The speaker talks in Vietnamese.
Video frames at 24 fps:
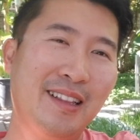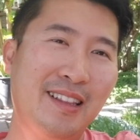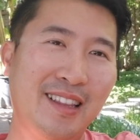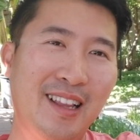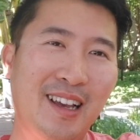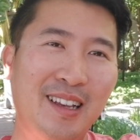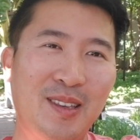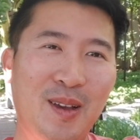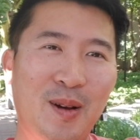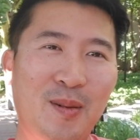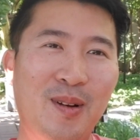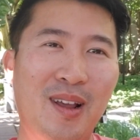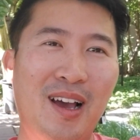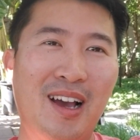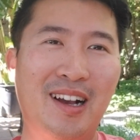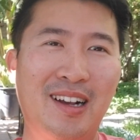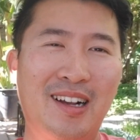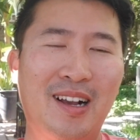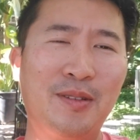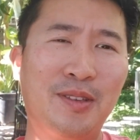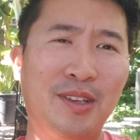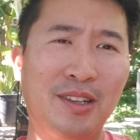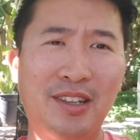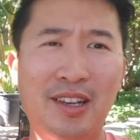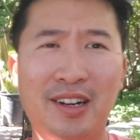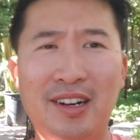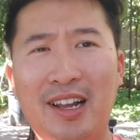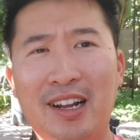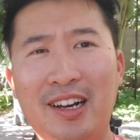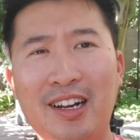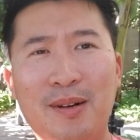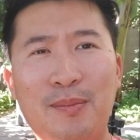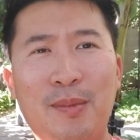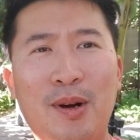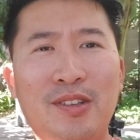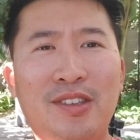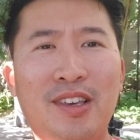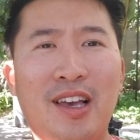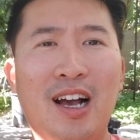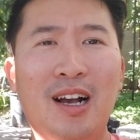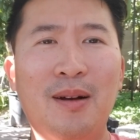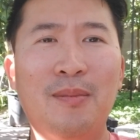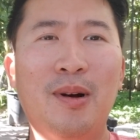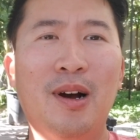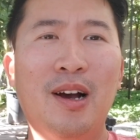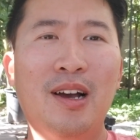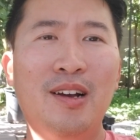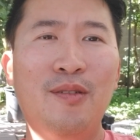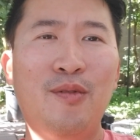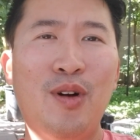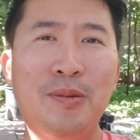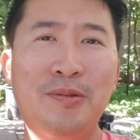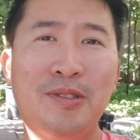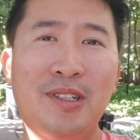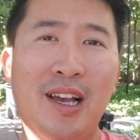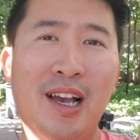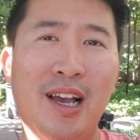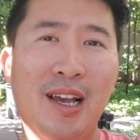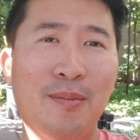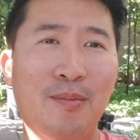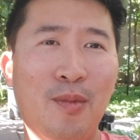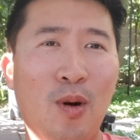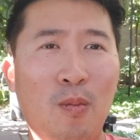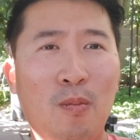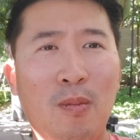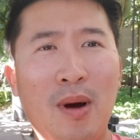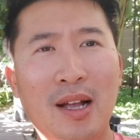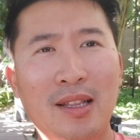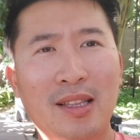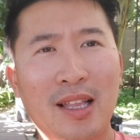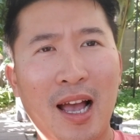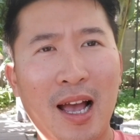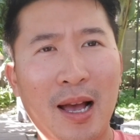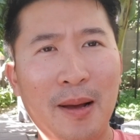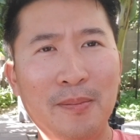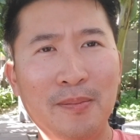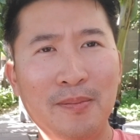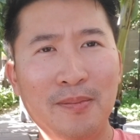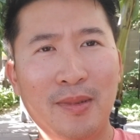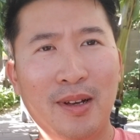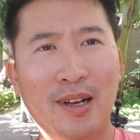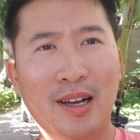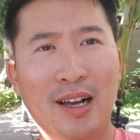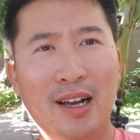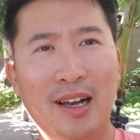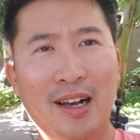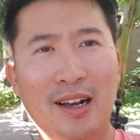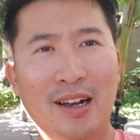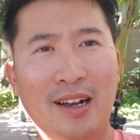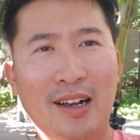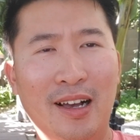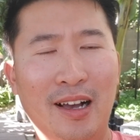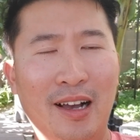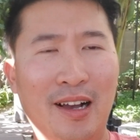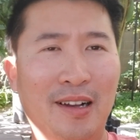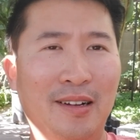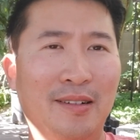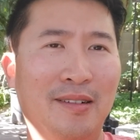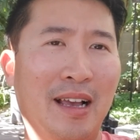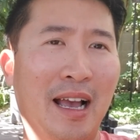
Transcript: nói chung là cái chương trình này được bảo trợ bởi website 138 uh,